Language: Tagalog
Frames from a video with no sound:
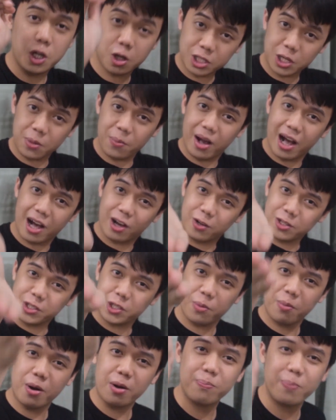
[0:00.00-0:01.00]
So sa mga
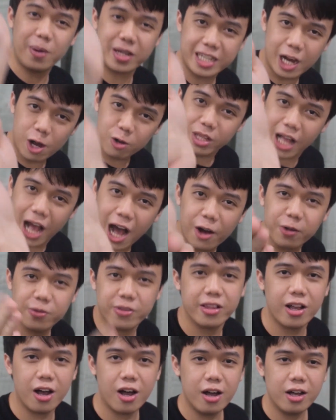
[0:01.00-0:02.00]
gusto
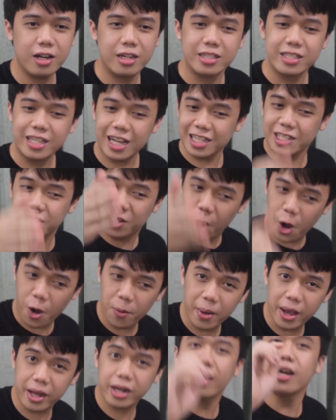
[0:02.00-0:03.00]
magpa-shoutout, no? Just
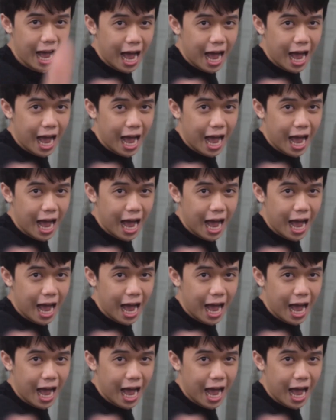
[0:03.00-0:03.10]
comment